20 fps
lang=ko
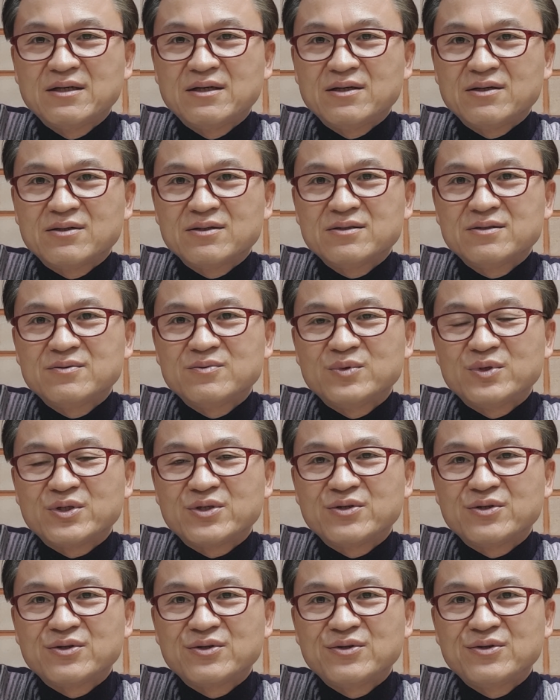그래서
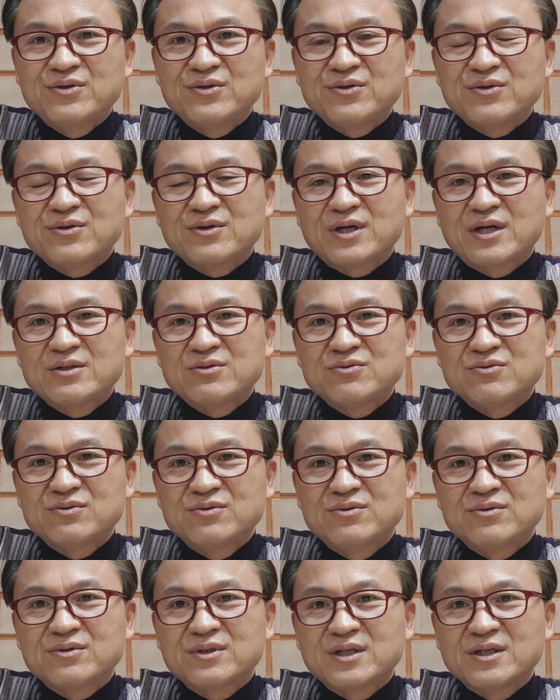뭐그거
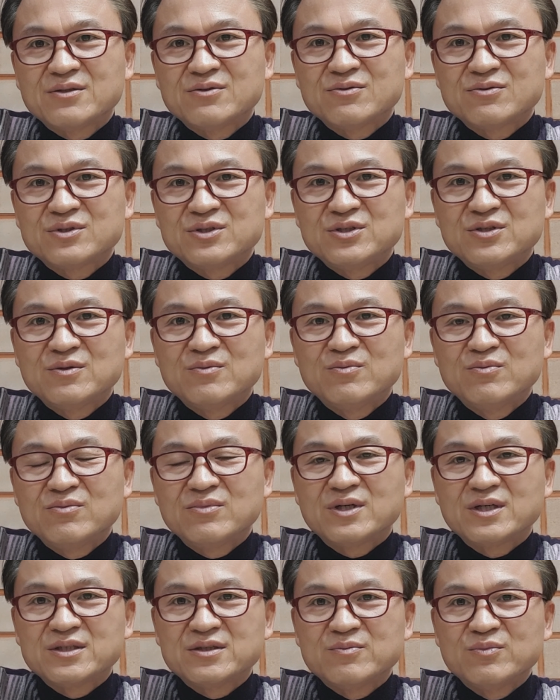가지고 계속
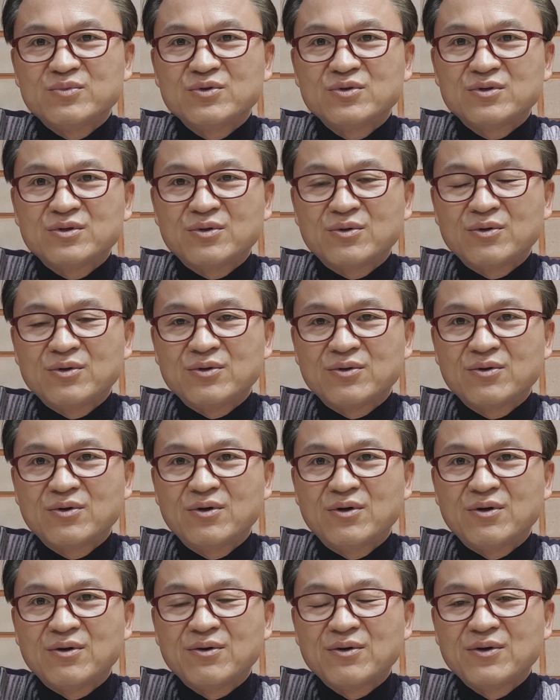지금까지 먹고
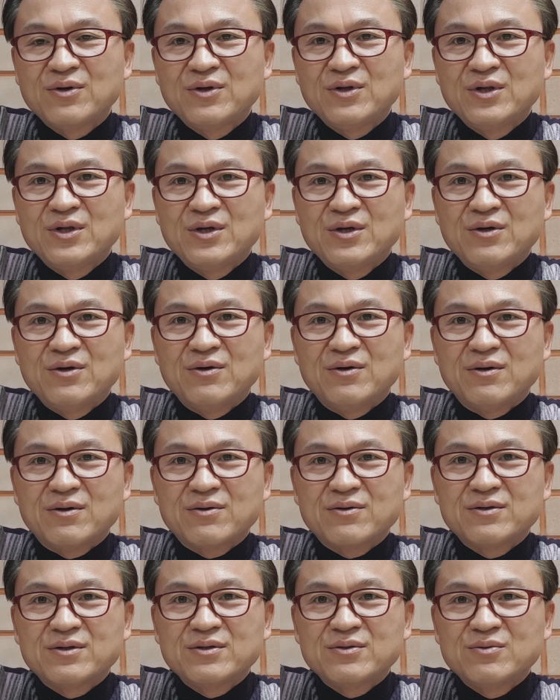있고, 어,
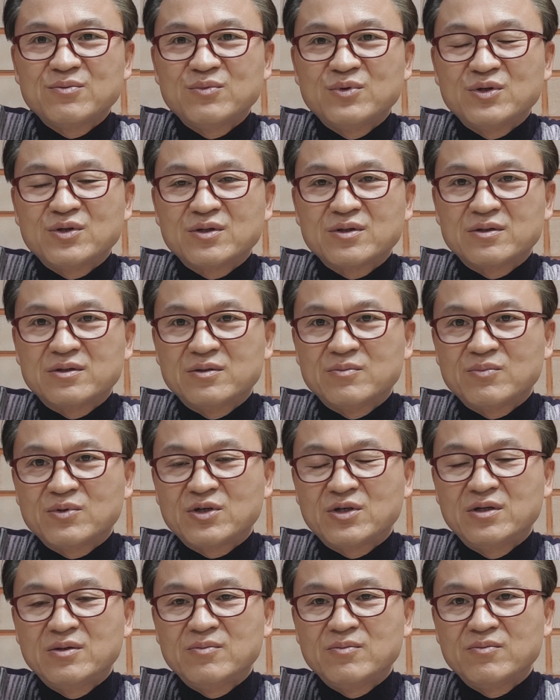그래도 뭐 그거는
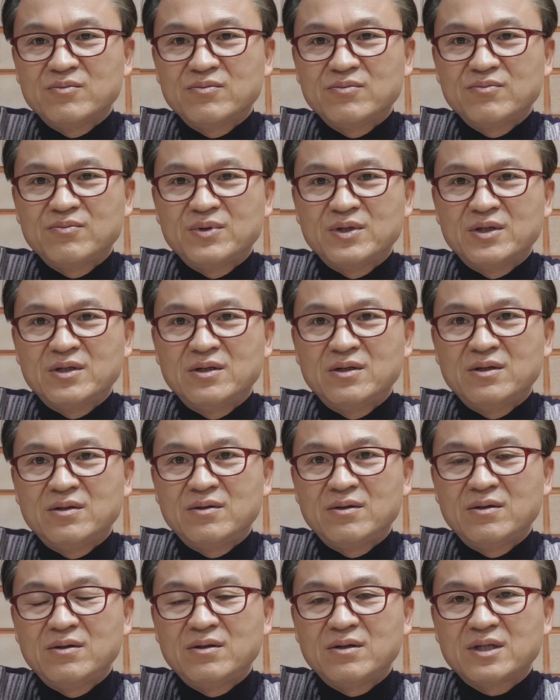
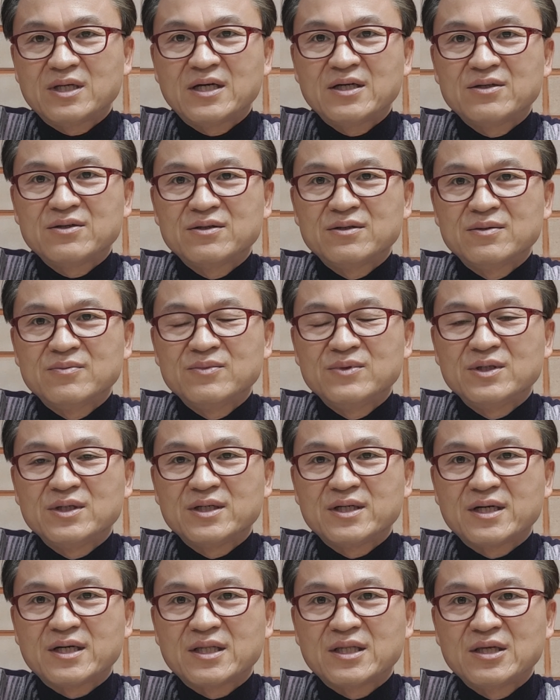별 탈은 없는
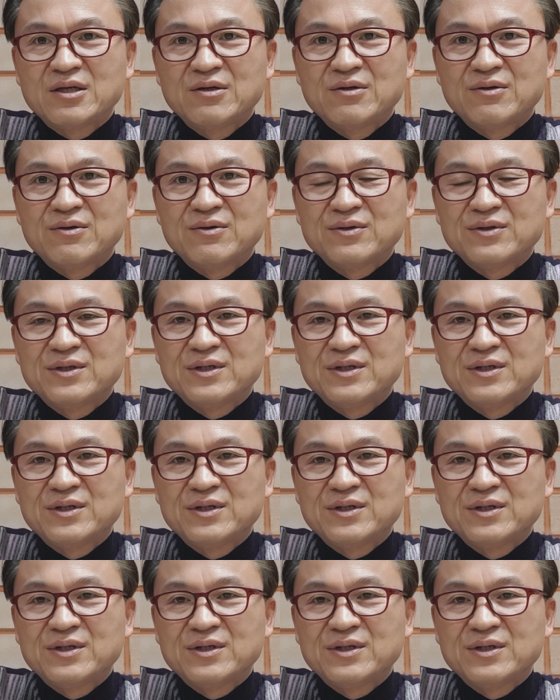것 같아요.